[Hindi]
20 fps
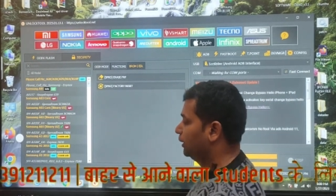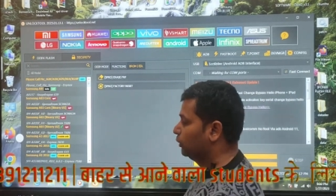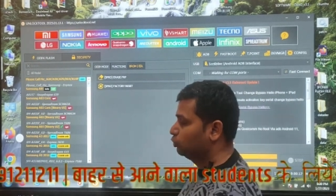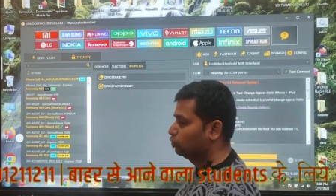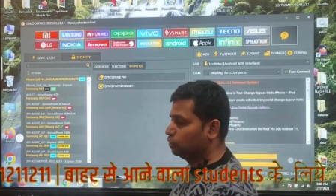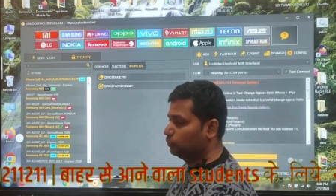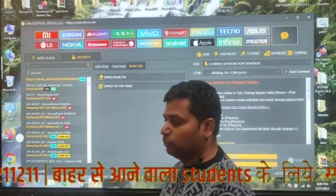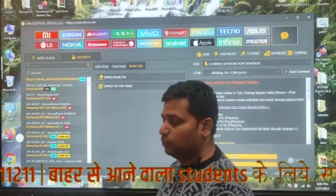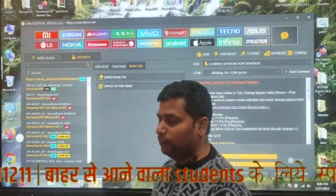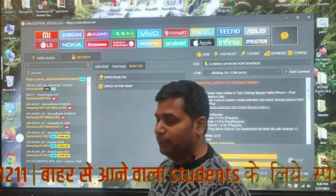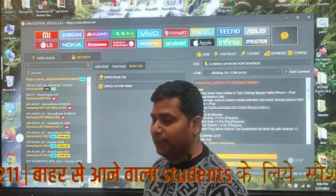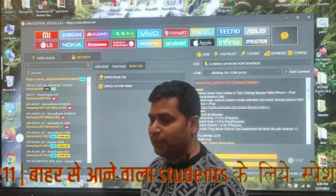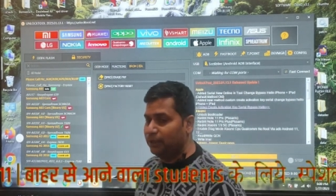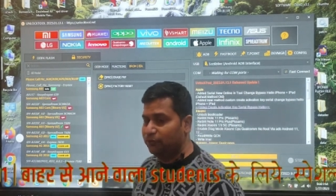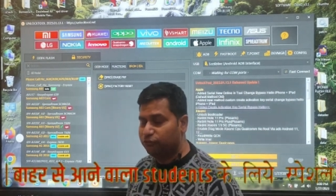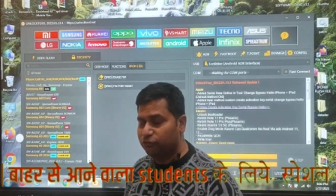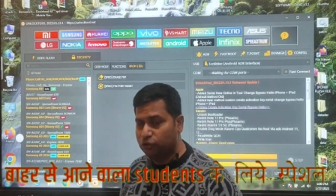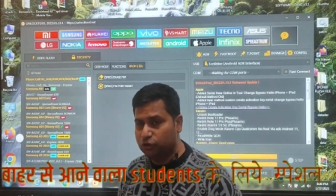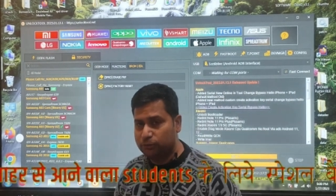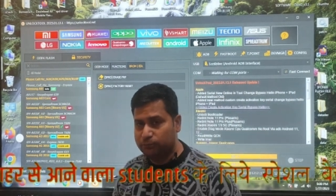के कुछ
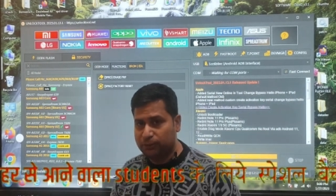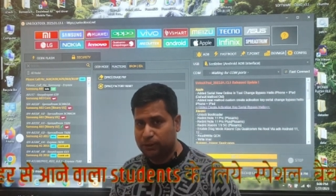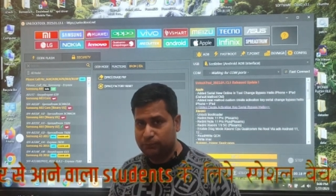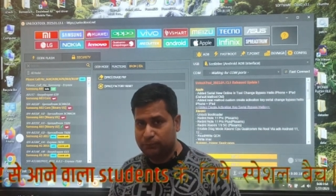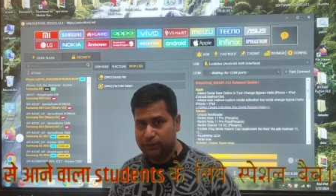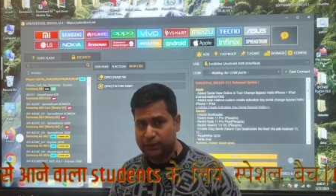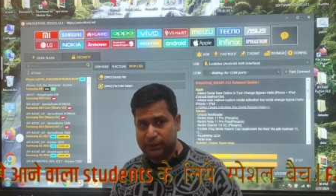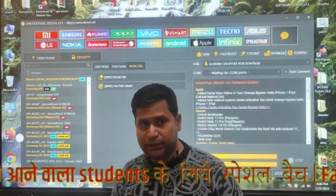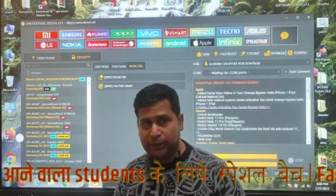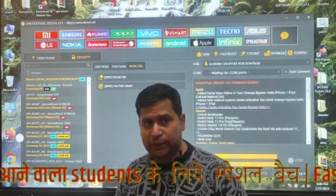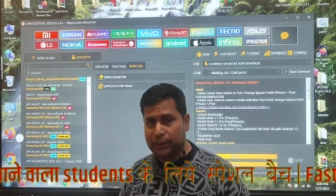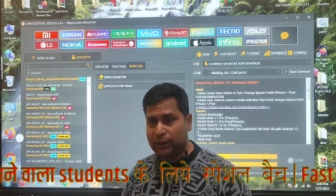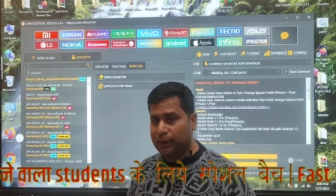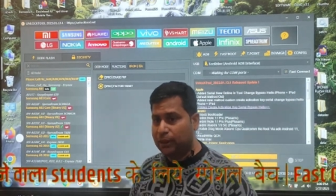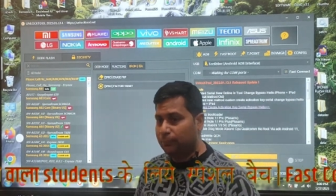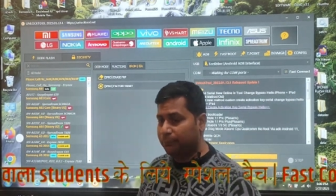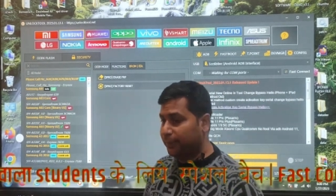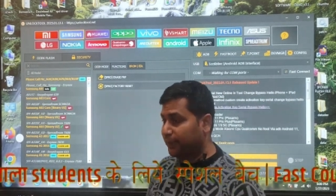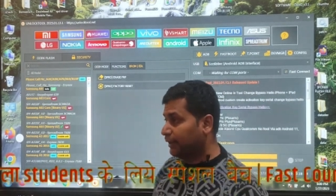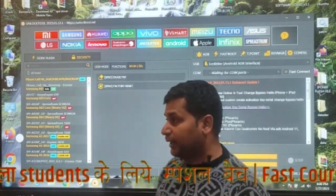मोबाइल फ़ोन में भी
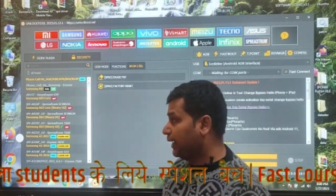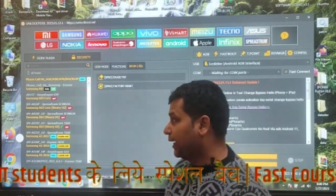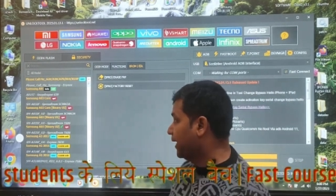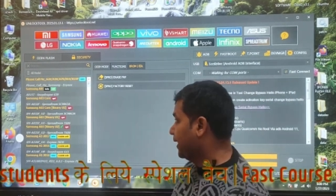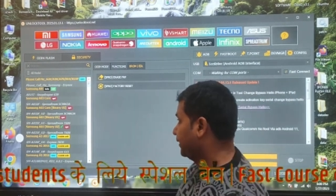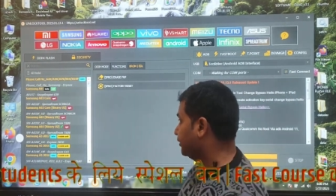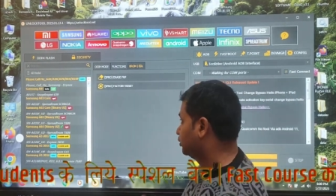हमारा